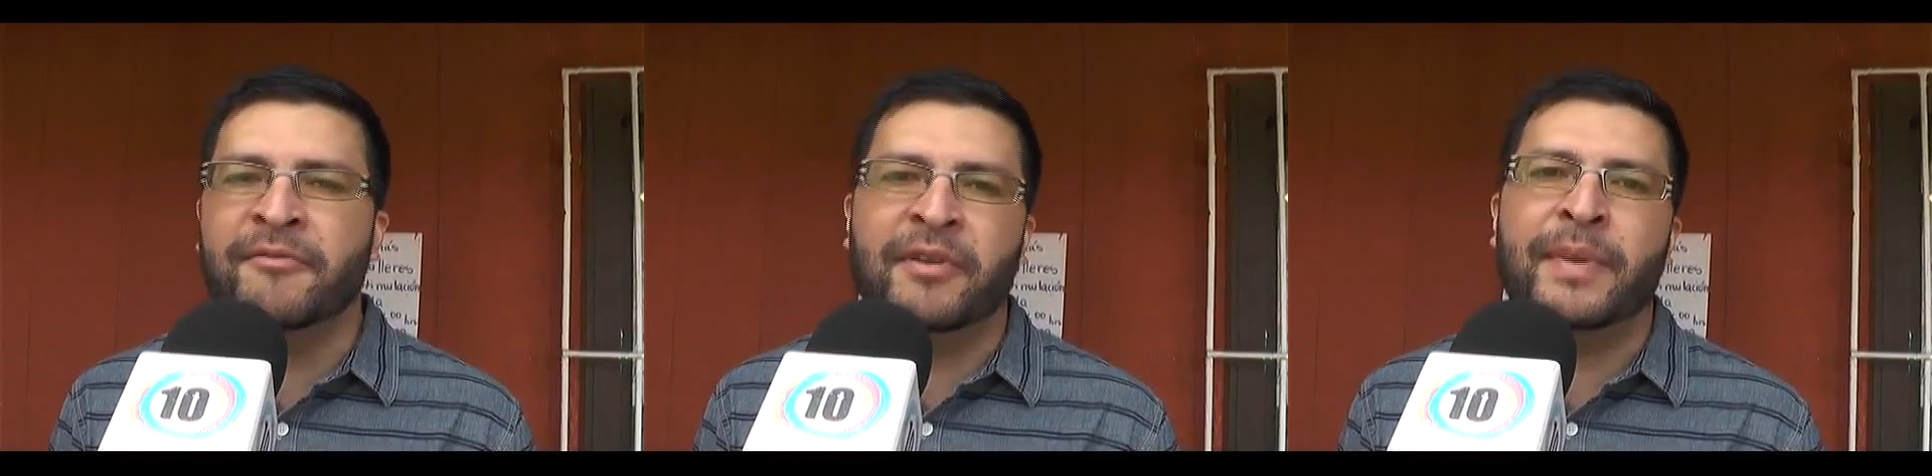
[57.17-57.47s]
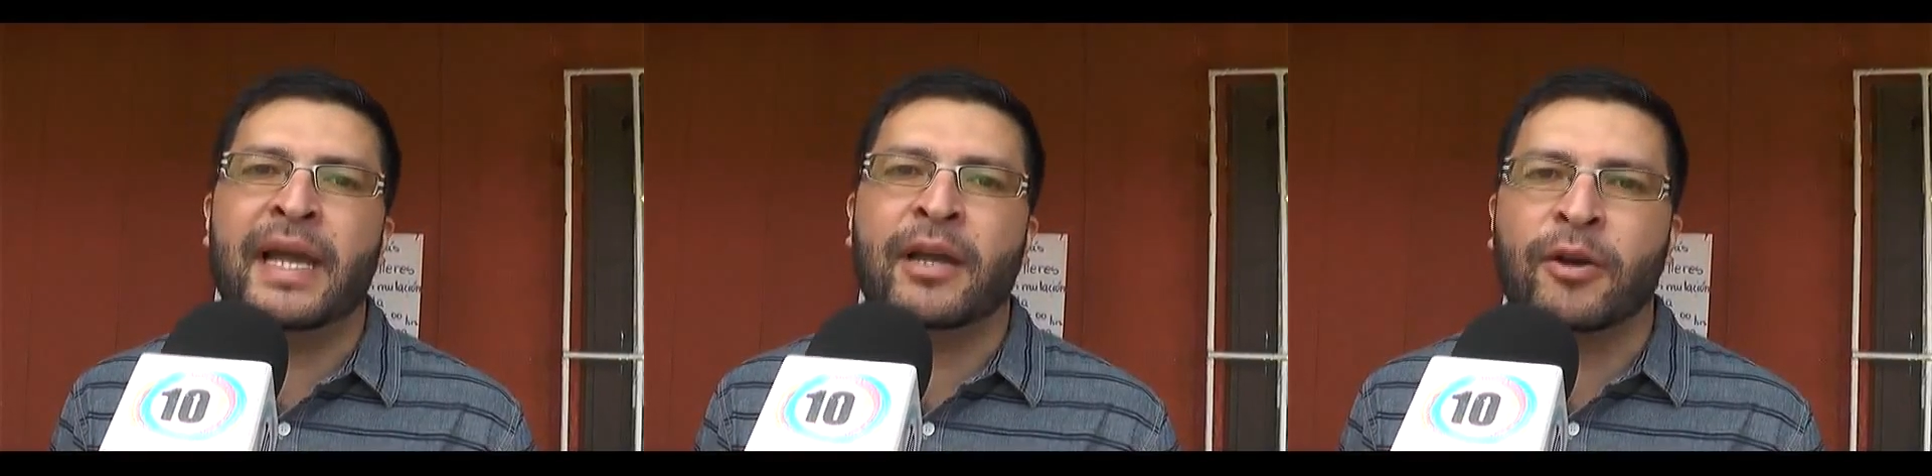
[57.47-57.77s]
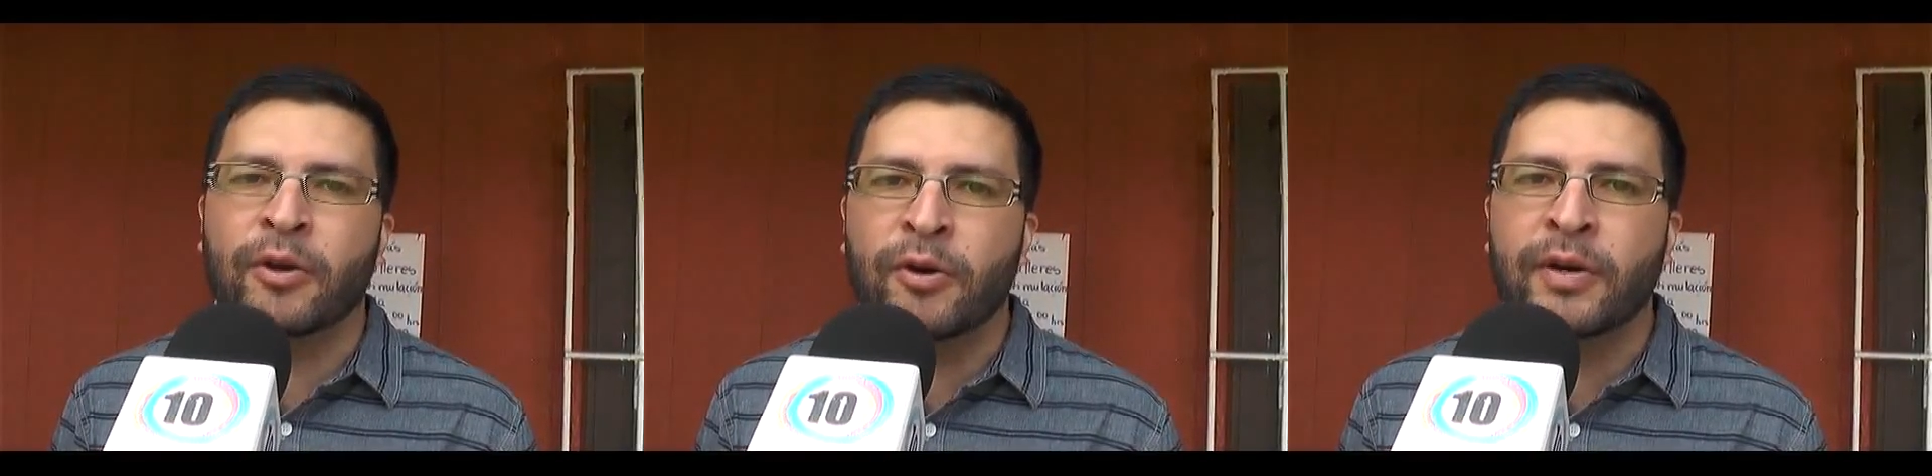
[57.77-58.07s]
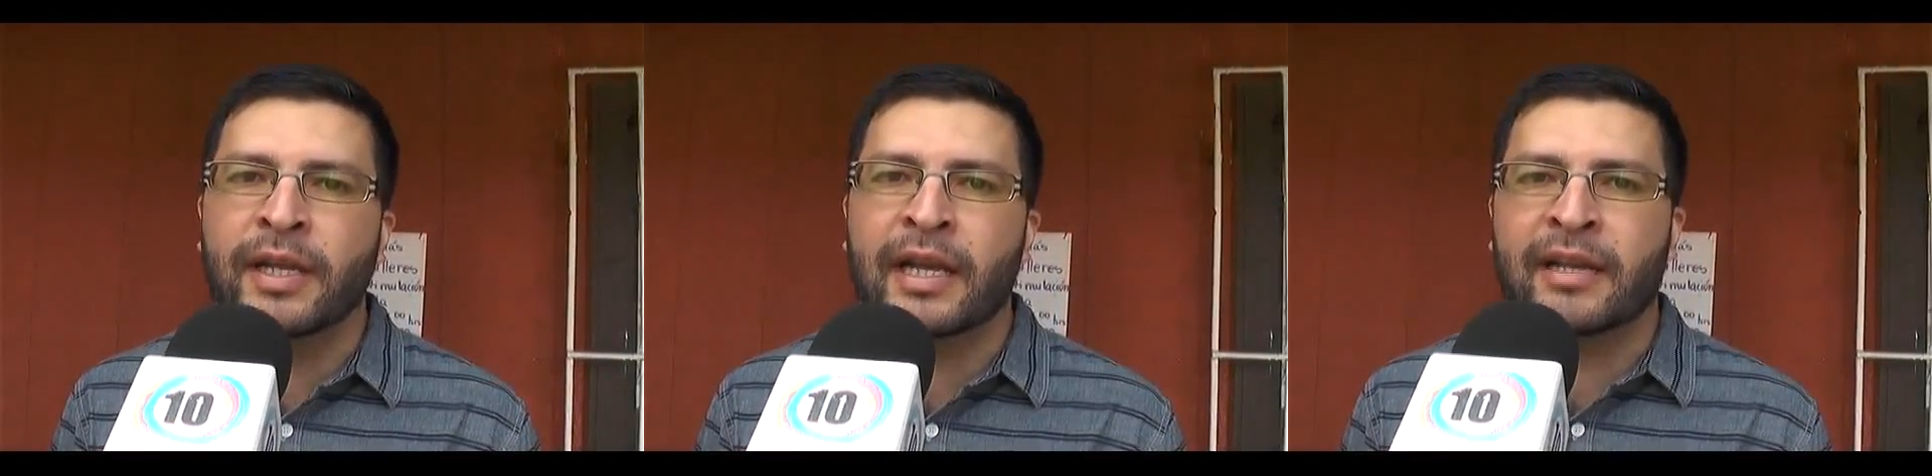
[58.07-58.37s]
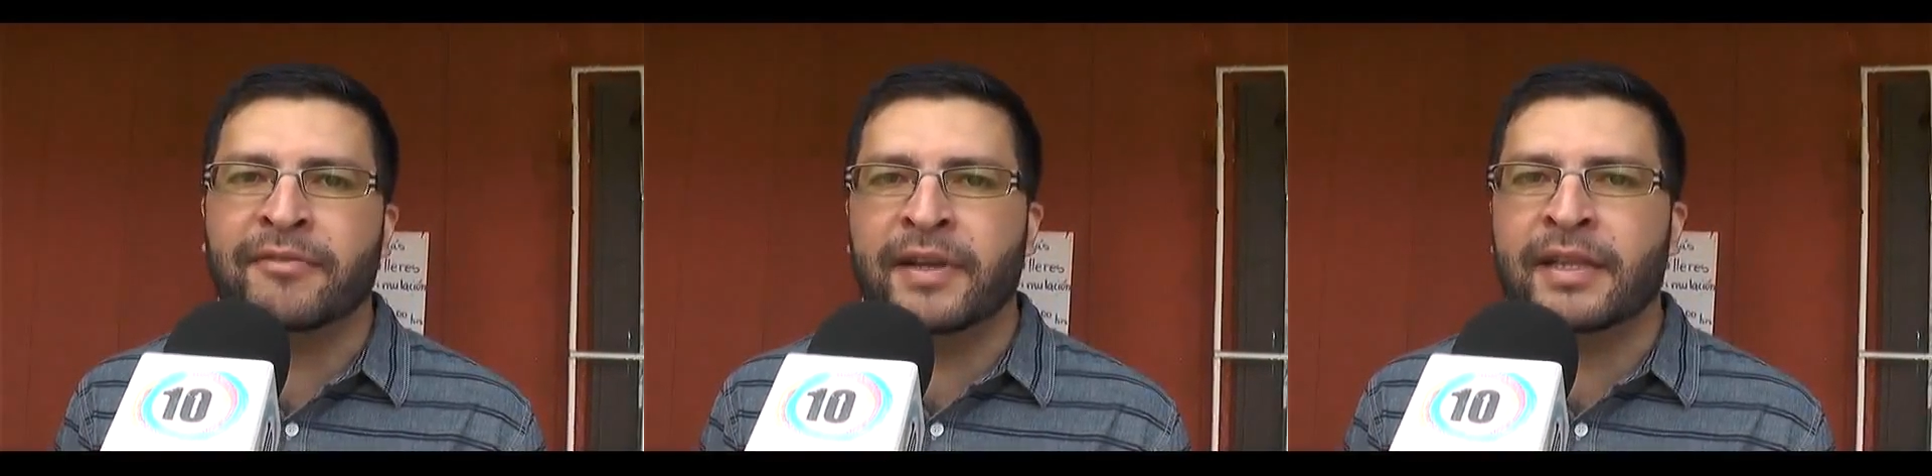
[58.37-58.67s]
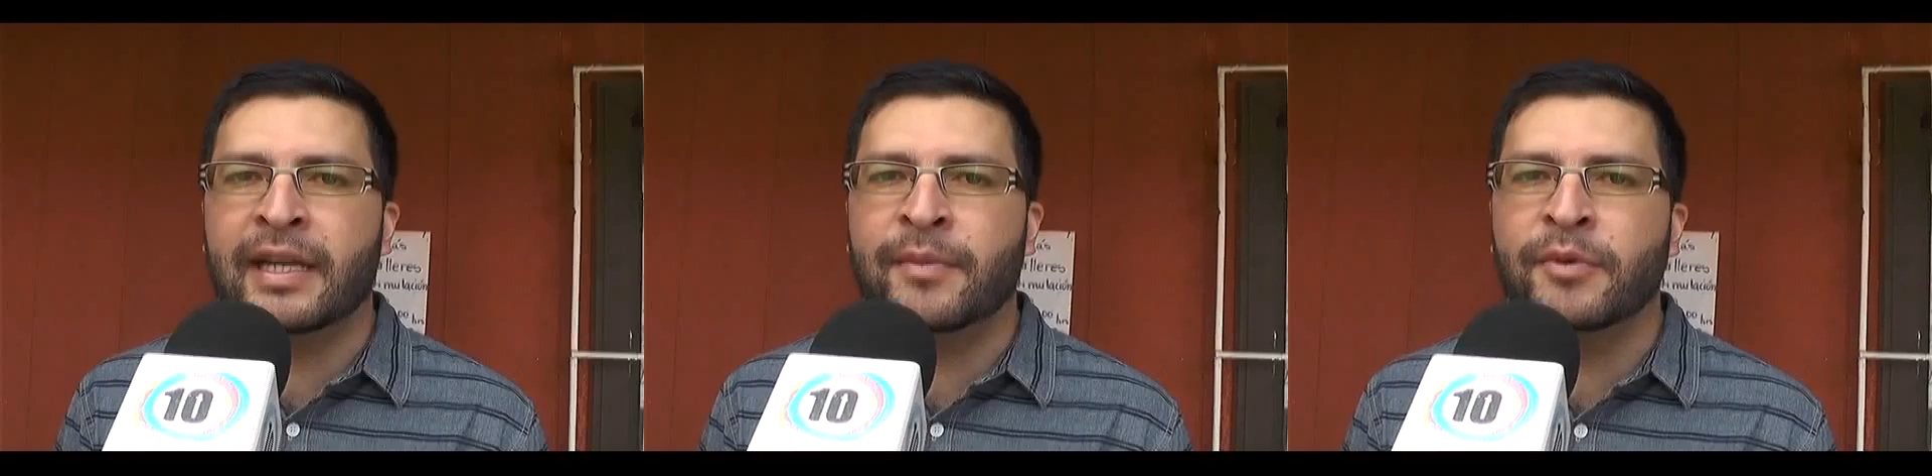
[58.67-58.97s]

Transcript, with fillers: enfermedades crónicas que afectan a